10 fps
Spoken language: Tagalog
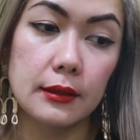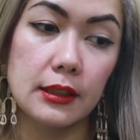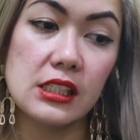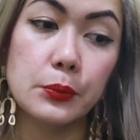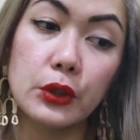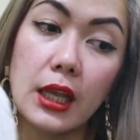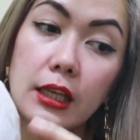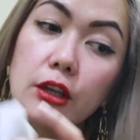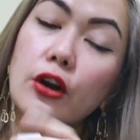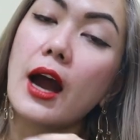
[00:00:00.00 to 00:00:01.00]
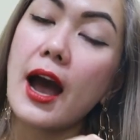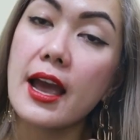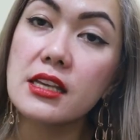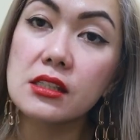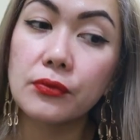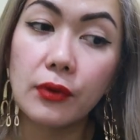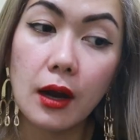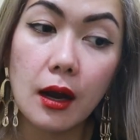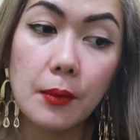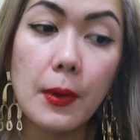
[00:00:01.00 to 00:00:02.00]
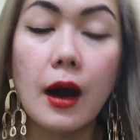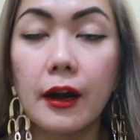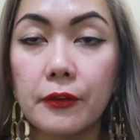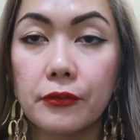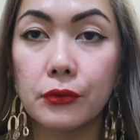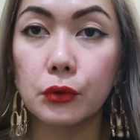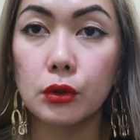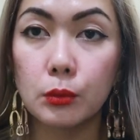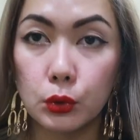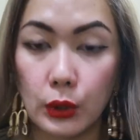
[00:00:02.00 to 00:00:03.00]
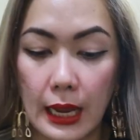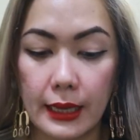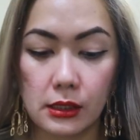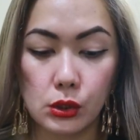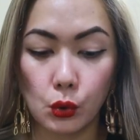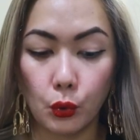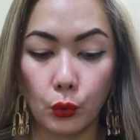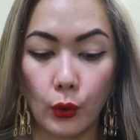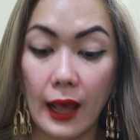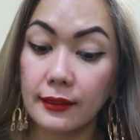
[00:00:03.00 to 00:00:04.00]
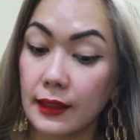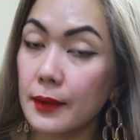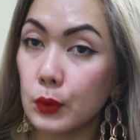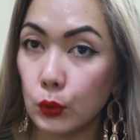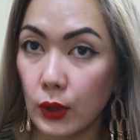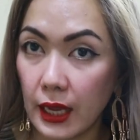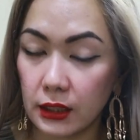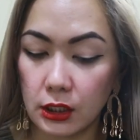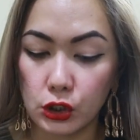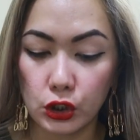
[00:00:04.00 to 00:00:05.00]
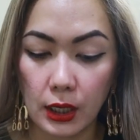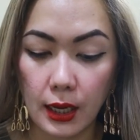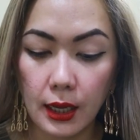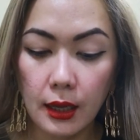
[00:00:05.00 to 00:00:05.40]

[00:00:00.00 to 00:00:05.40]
This protect your eyes from harmful blue light. So, anti-blue light din siya.